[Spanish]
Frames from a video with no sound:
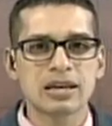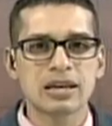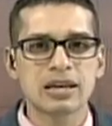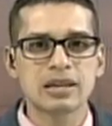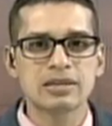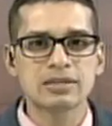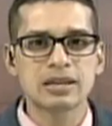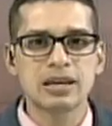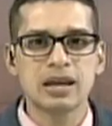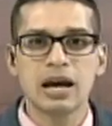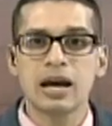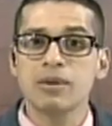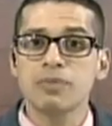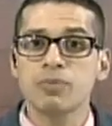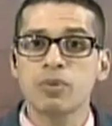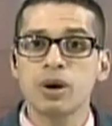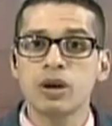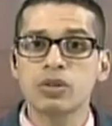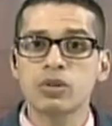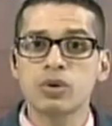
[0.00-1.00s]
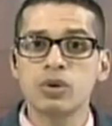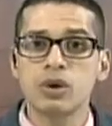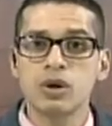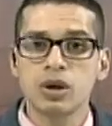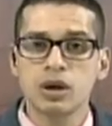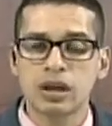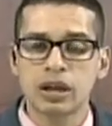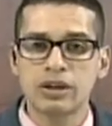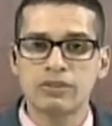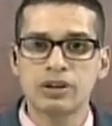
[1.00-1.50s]
que se ha impuesto
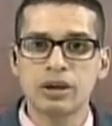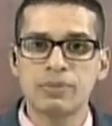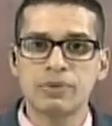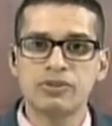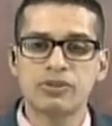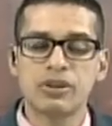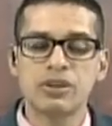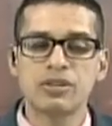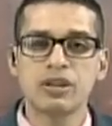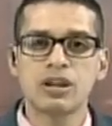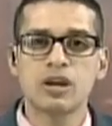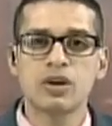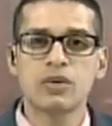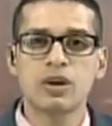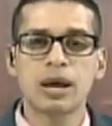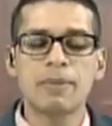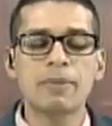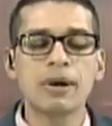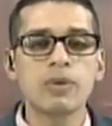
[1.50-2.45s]
gracias al presidente Nicolás